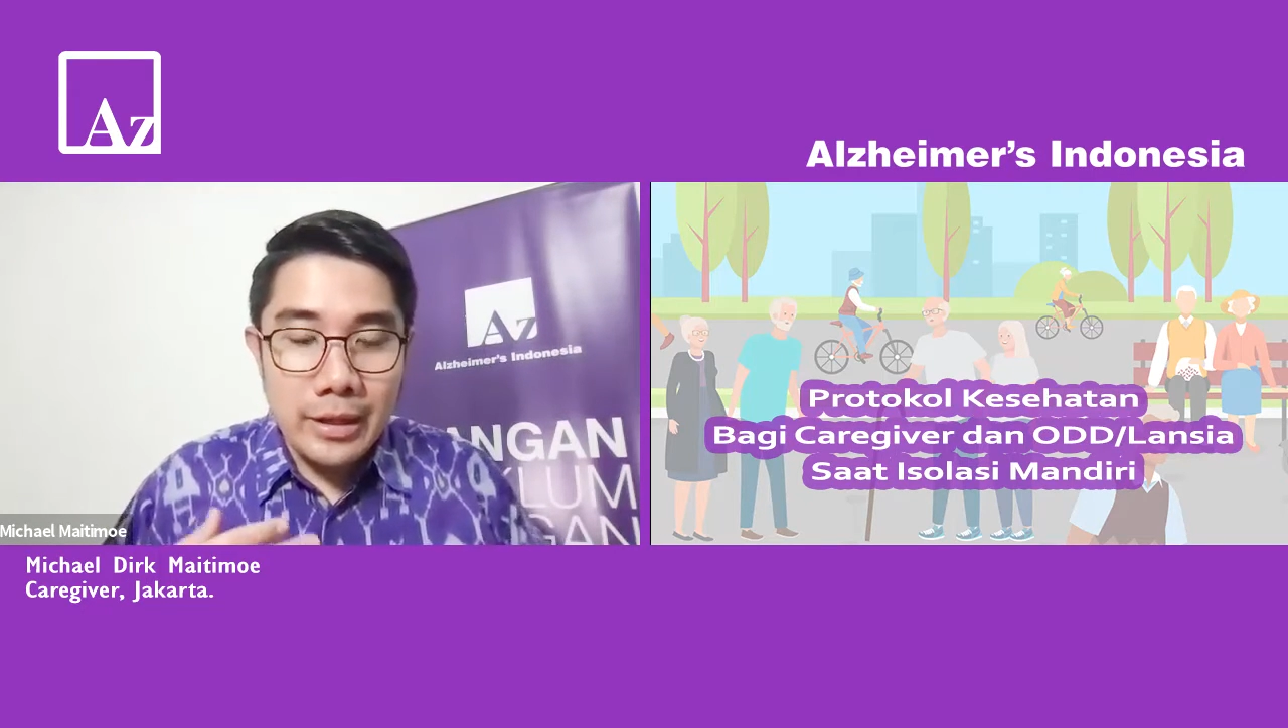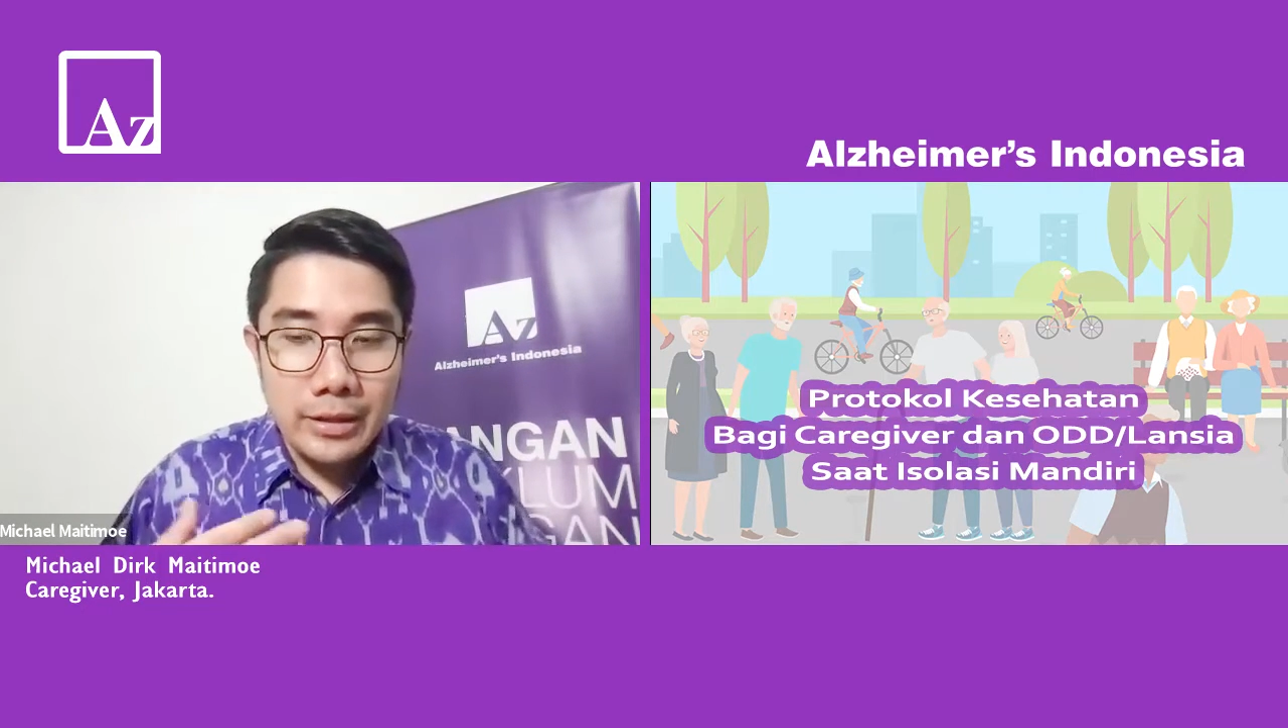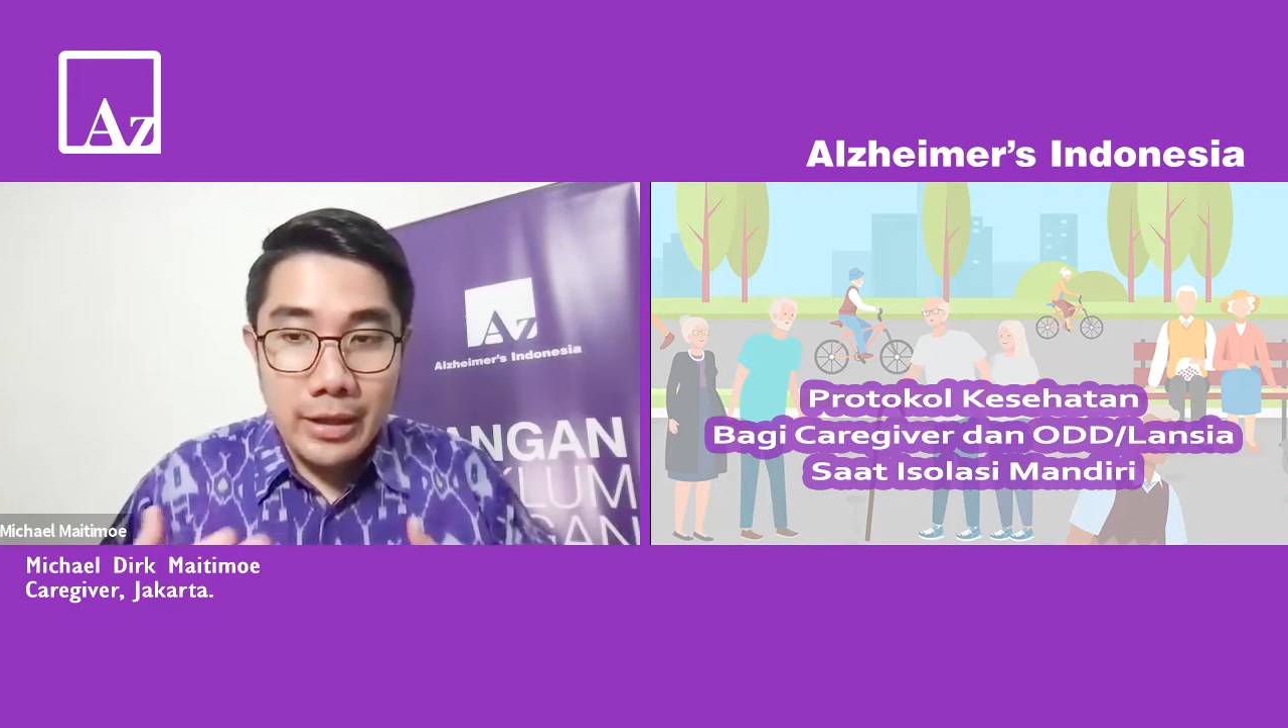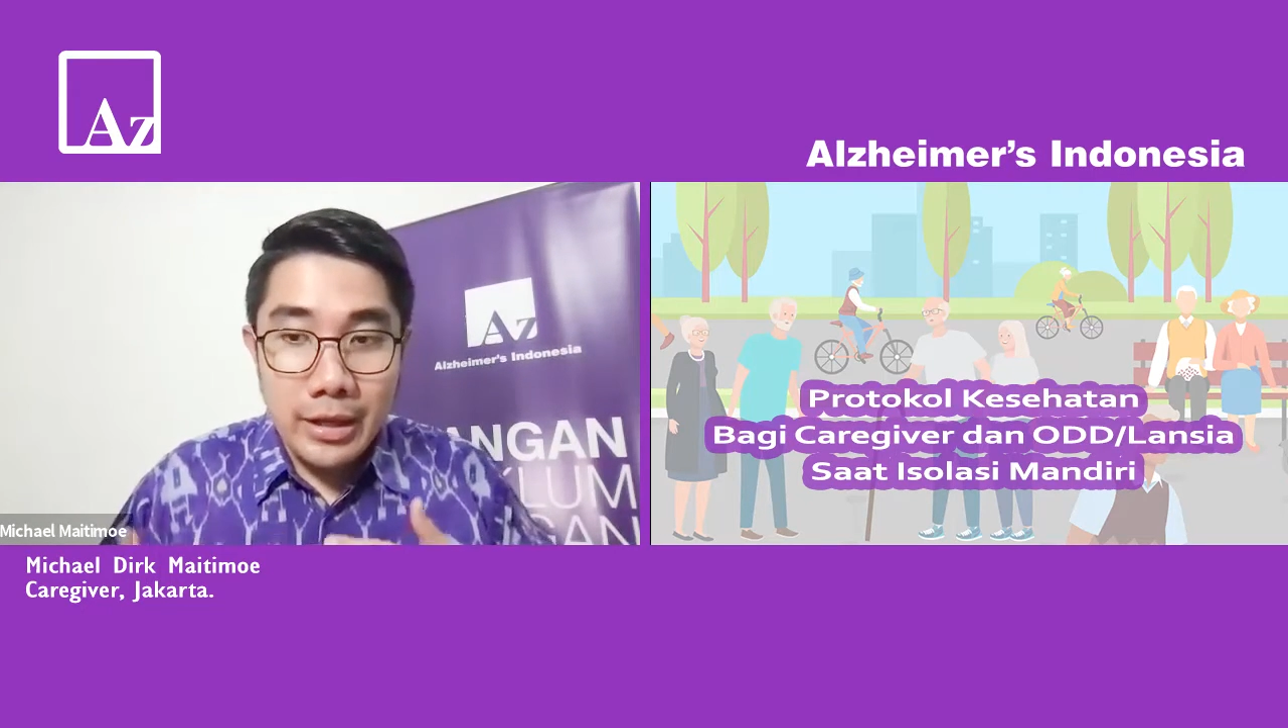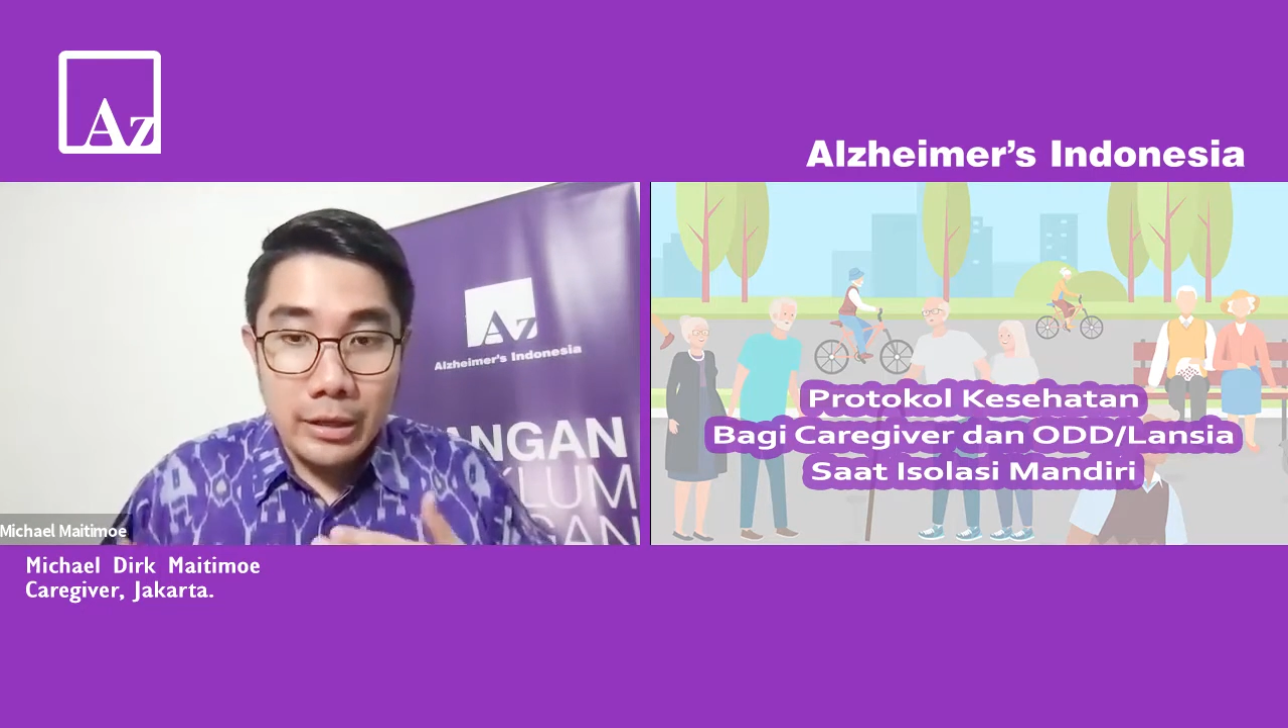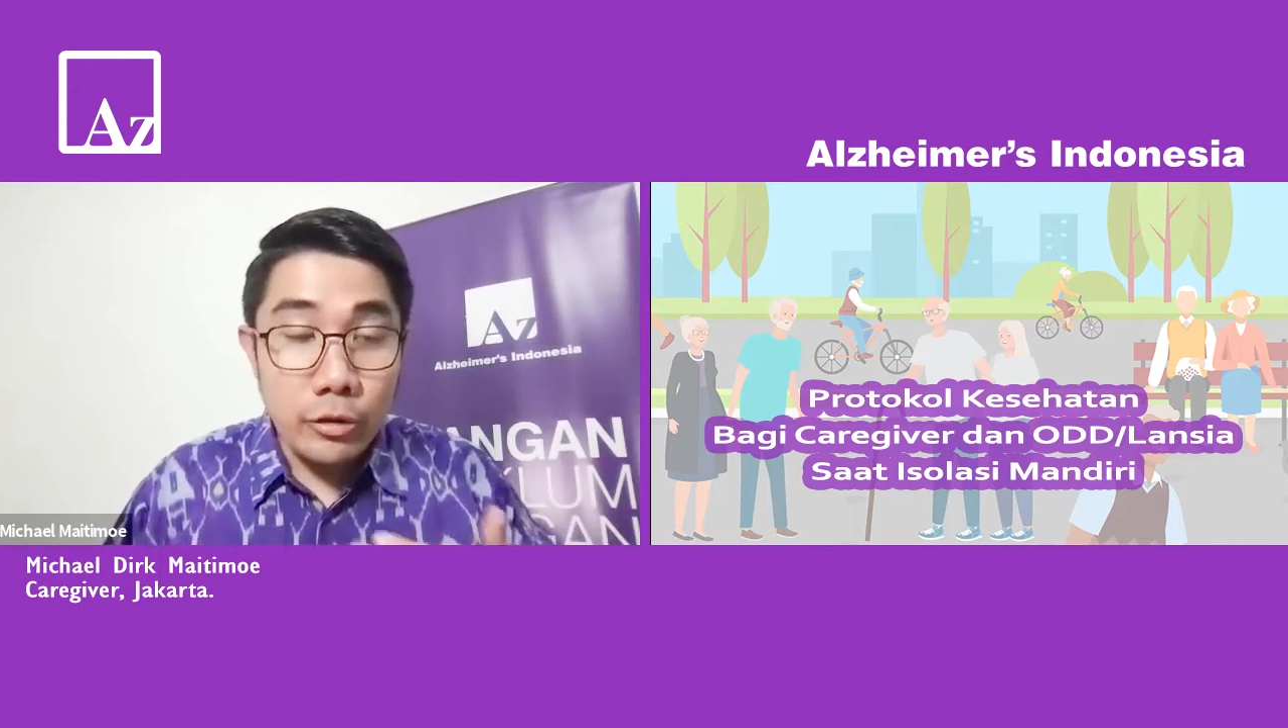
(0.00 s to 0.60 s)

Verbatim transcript: kita